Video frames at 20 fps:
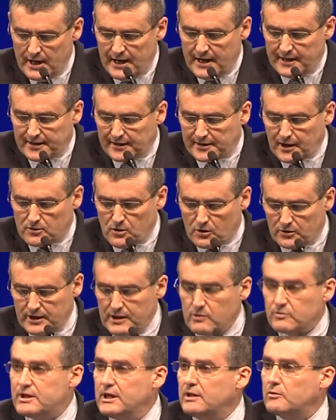était accordée
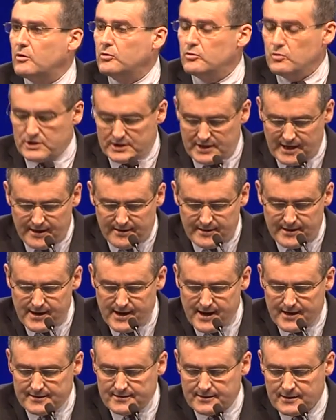au titre du
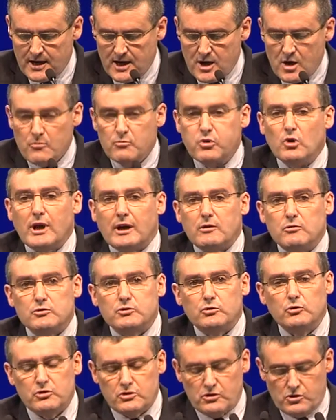CNDS pour la
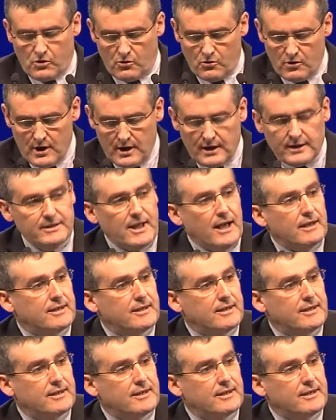construction d'un